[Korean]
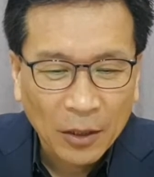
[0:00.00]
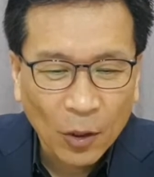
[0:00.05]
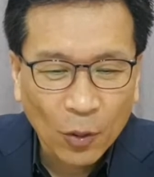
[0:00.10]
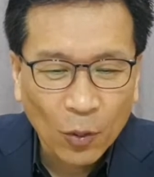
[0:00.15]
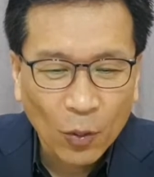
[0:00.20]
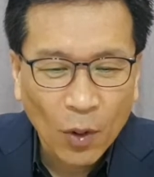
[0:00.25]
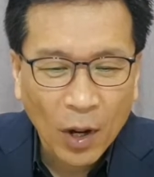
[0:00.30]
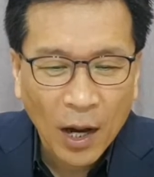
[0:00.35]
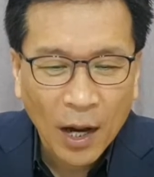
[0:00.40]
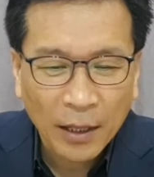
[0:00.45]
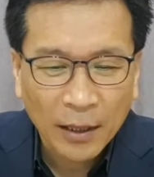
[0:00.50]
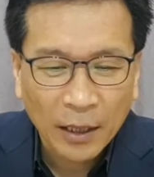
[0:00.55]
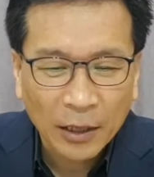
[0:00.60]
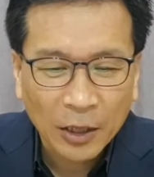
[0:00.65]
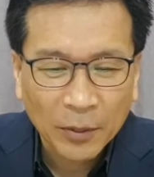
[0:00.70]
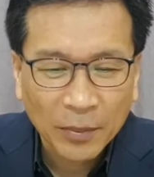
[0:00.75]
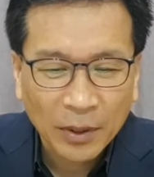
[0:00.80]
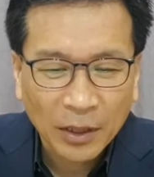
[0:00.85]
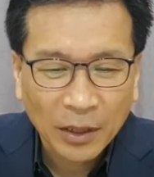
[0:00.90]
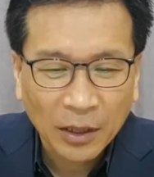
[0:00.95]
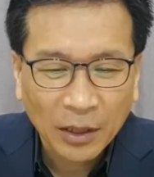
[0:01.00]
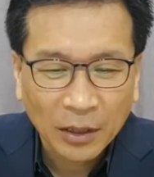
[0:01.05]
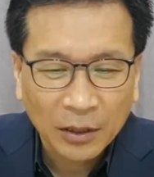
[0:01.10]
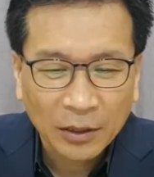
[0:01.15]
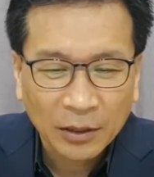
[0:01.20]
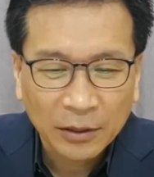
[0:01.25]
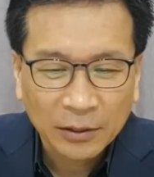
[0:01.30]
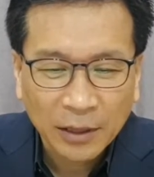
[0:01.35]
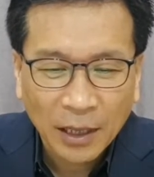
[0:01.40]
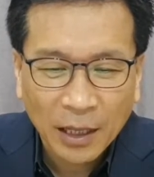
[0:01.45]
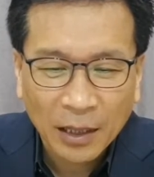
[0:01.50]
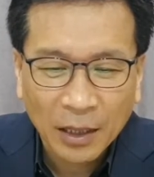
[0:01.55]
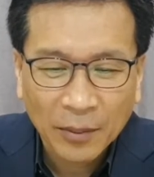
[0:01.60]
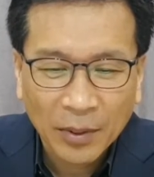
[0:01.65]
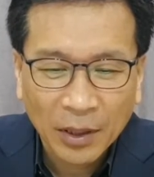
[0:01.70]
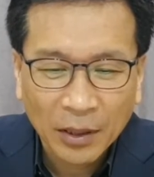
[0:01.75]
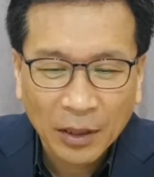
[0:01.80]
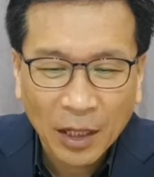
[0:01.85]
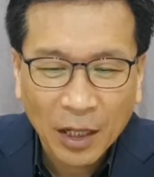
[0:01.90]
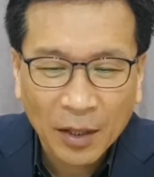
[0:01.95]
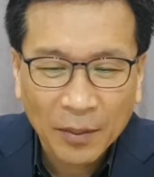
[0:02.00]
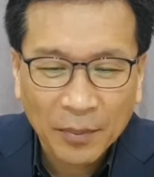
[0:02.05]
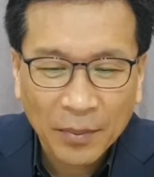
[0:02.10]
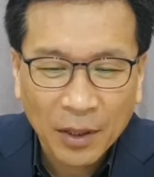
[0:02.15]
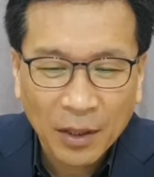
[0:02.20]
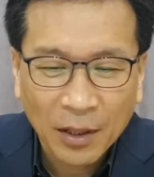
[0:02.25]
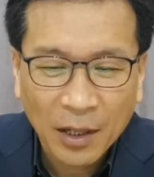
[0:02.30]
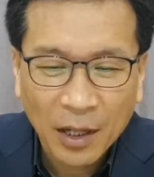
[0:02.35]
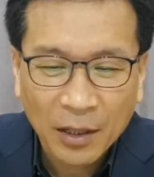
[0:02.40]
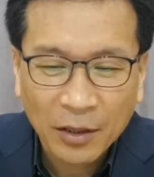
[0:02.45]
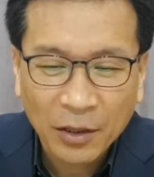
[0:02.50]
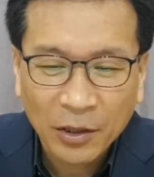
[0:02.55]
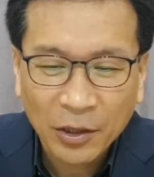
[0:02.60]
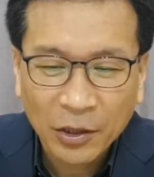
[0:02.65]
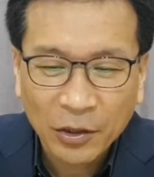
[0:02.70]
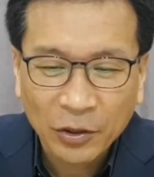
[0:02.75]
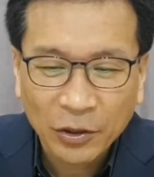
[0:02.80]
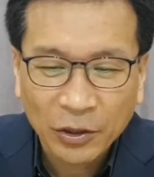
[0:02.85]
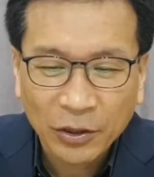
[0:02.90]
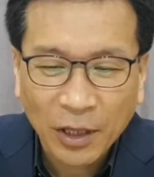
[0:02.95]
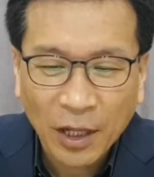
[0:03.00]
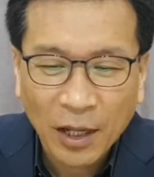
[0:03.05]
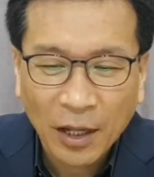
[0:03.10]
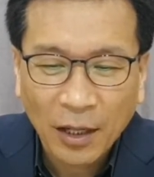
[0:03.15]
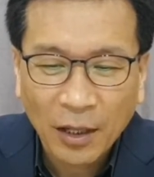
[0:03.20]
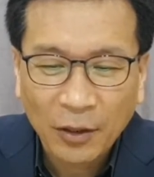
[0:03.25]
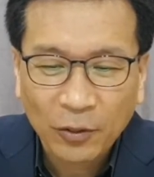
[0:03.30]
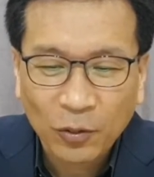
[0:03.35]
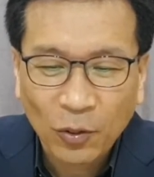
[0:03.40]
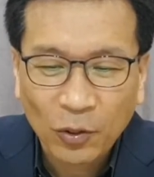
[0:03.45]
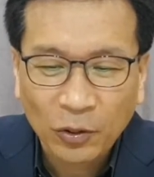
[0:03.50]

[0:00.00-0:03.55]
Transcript: 여호와 하나님이 그 사람에게 명하여 이르시되